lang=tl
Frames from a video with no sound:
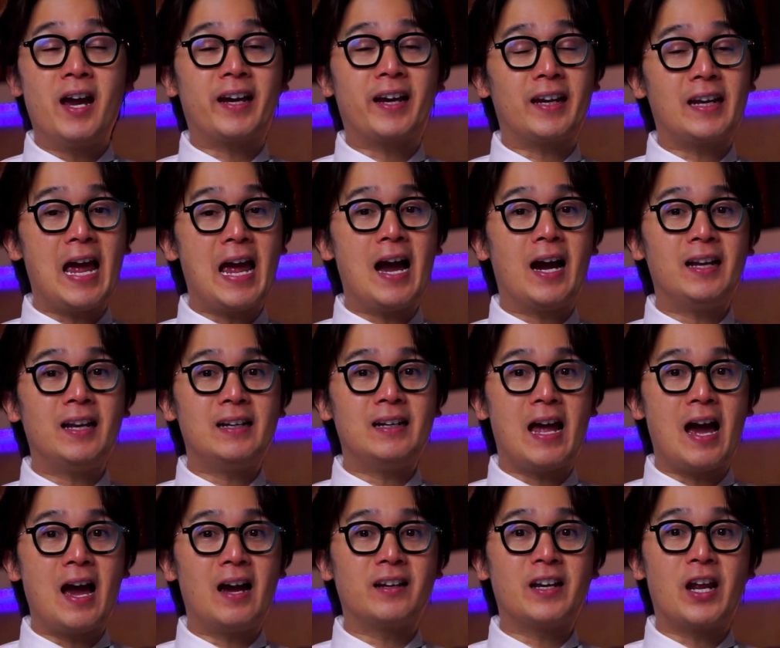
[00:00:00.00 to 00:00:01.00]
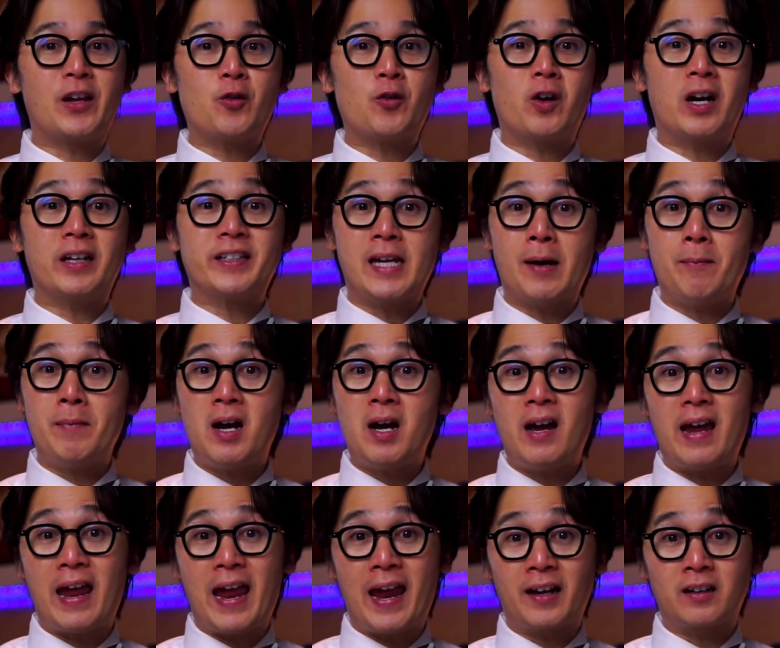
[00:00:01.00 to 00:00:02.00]
Kailangan lang na yung kanyang
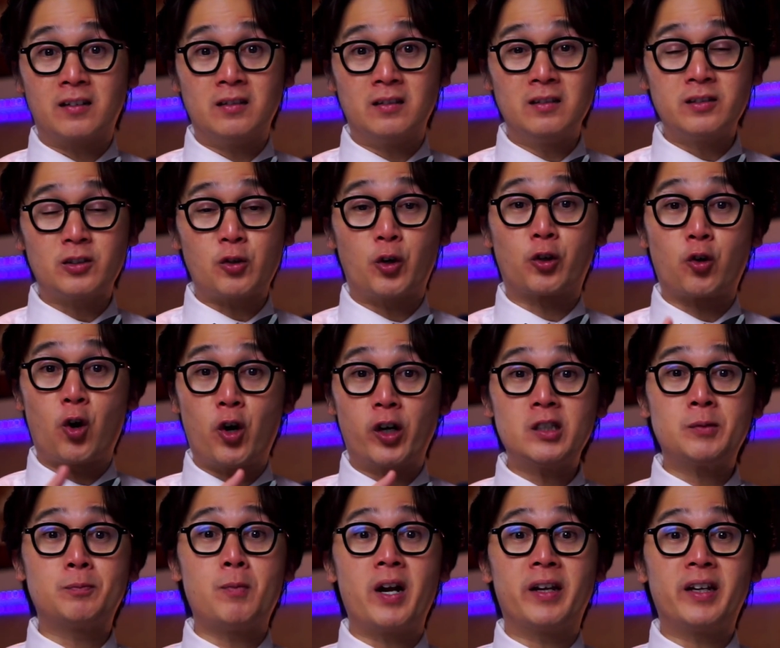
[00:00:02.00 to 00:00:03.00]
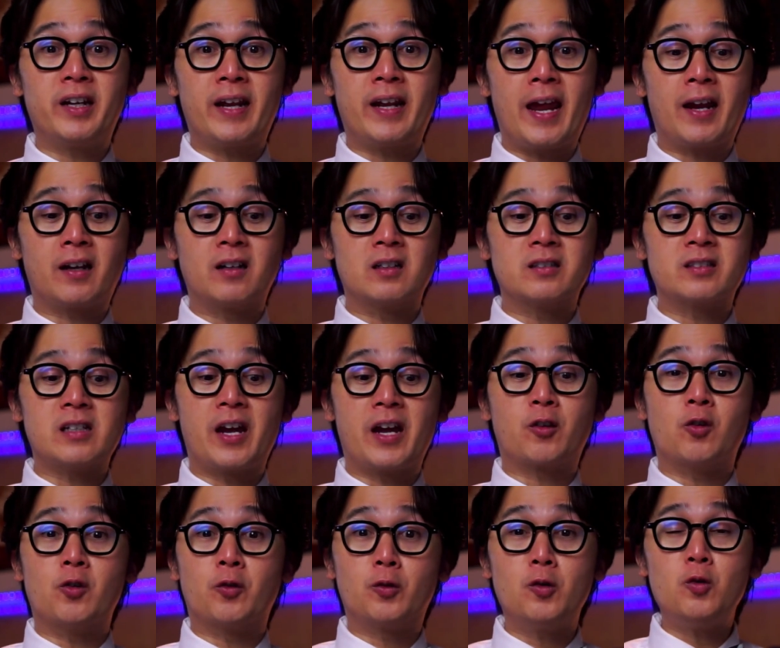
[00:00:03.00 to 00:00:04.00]
mga angles or corresponding angles ay
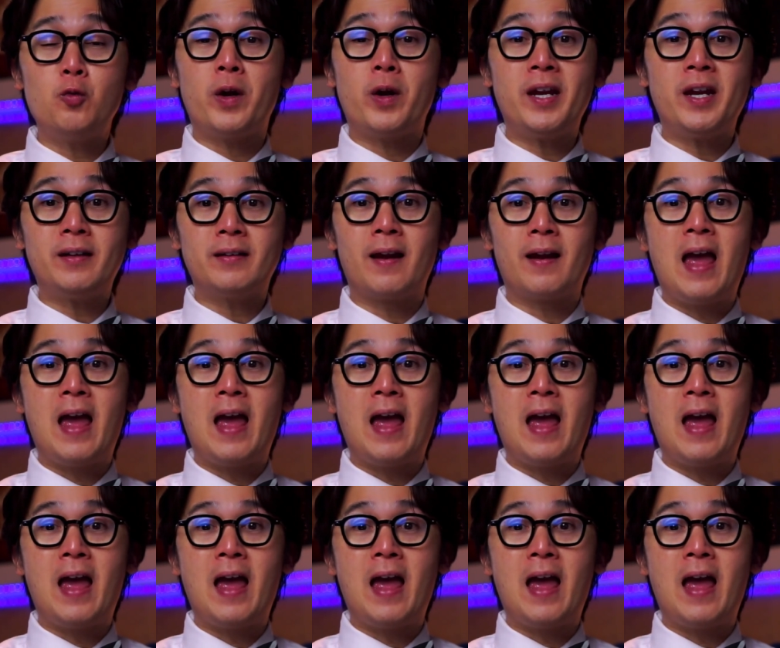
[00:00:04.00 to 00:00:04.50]
congruent